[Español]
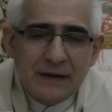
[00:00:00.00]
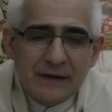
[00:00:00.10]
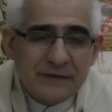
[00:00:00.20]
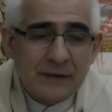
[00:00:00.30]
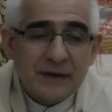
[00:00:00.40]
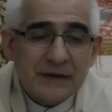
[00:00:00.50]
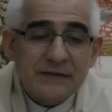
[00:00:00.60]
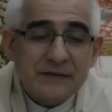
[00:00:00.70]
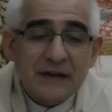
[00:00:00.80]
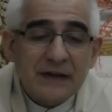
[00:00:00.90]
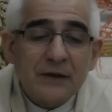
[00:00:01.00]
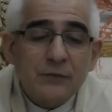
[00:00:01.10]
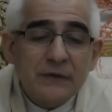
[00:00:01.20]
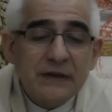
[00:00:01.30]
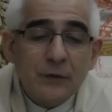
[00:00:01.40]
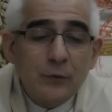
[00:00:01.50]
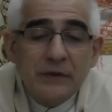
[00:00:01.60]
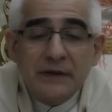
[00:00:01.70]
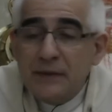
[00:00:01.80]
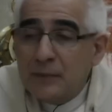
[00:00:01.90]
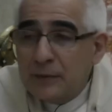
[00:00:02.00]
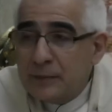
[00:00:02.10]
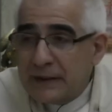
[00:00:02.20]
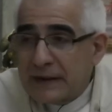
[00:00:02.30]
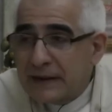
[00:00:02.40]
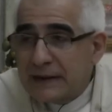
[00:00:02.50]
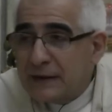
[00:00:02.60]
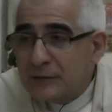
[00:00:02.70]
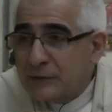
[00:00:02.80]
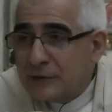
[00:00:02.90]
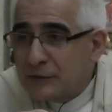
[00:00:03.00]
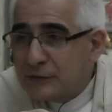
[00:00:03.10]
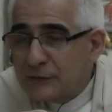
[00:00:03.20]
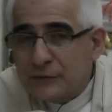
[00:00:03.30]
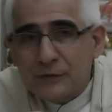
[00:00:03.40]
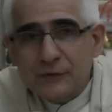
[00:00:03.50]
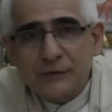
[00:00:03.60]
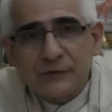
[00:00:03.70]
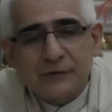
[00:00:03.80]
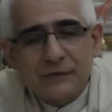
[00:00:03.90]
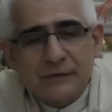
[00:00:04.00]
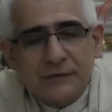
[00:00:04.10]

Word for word: Saber que llegará un día último para cada uno de nosotros,